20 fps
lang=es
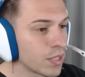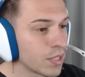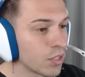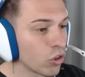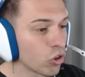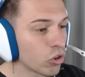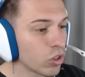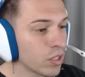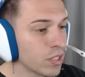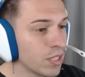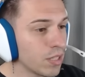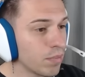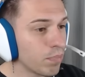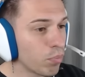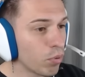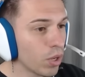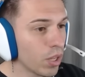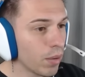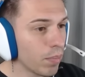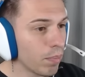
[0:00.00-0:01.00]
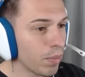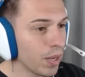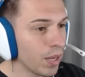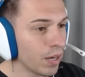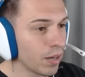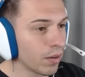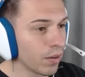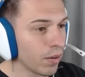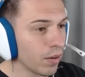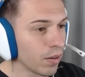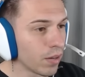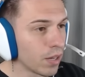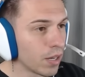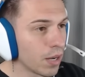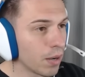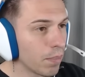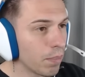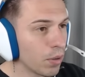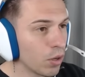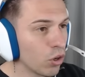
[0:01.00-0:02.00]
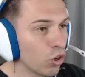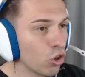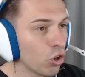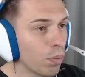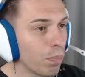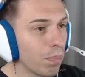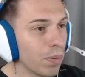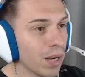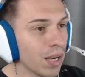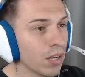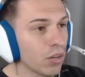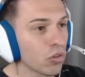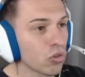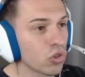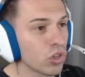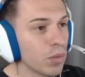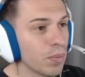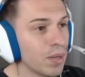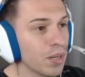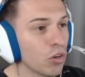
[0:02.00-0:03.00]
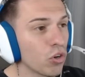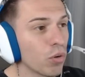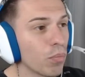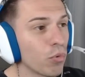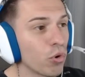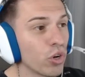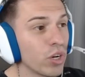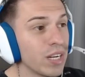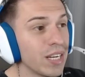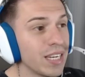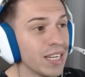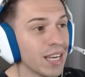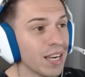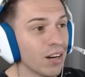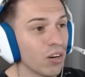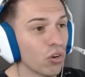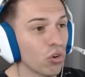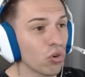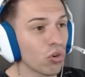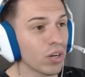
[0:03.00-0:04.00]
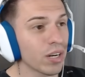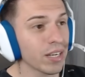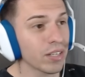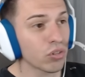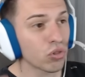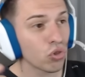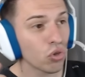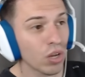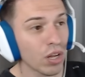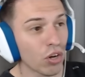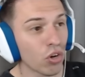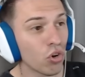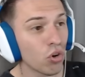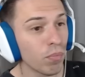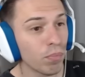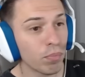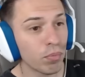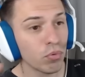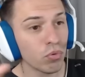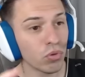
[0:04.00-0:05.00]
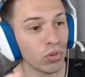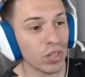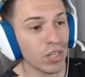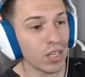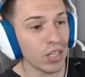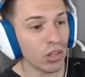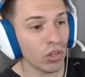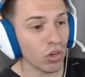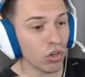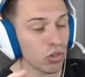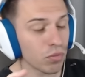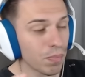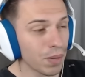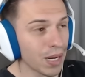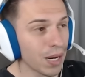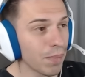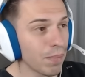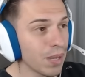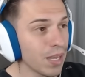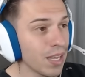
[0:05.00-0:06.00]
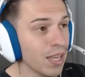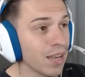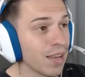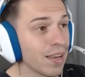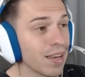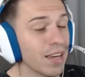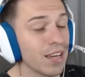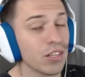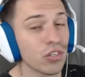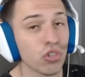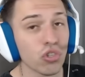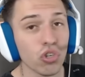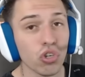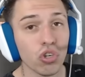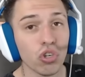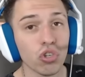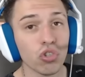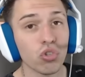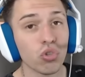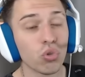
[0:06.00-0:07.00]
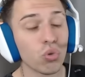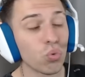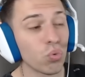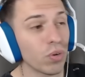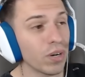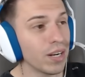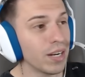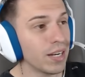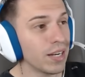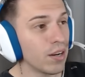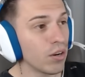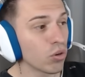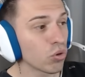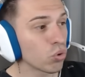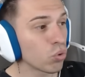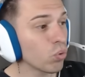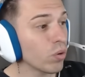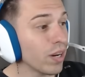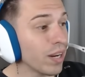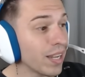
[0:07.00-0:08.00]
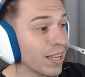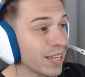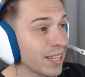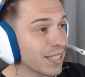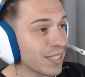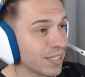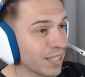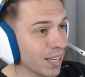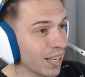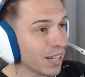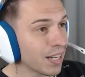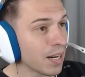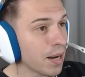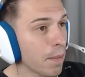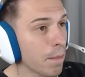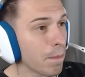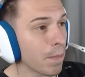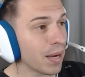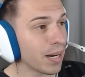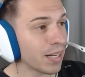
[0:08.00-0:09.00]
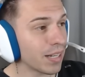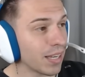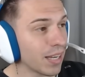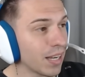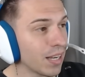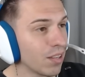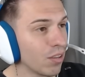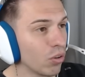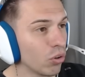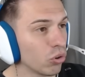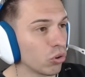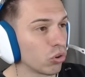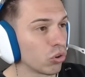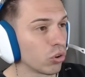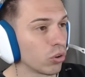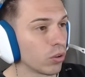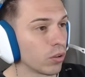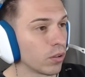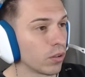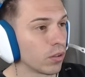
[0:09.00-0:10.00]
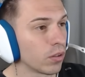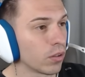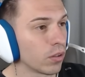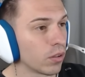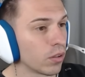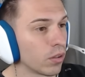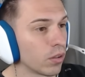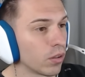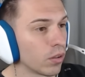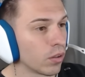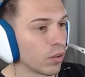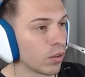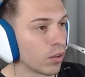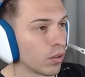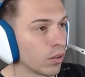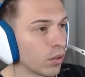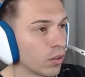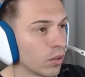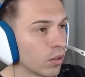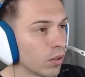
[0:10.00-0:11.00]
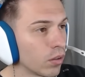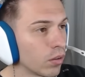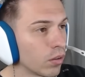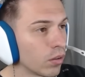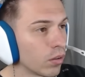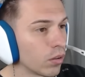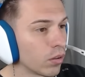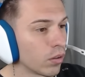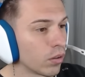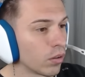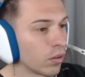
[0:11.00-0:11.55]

No sé si pueden ver, pero en los planos se ven como líneas rojas todas con puntitos. Para mí, esos son los túneles, los túneles que están marcados. ¿Por qué esto ¿De cuándo es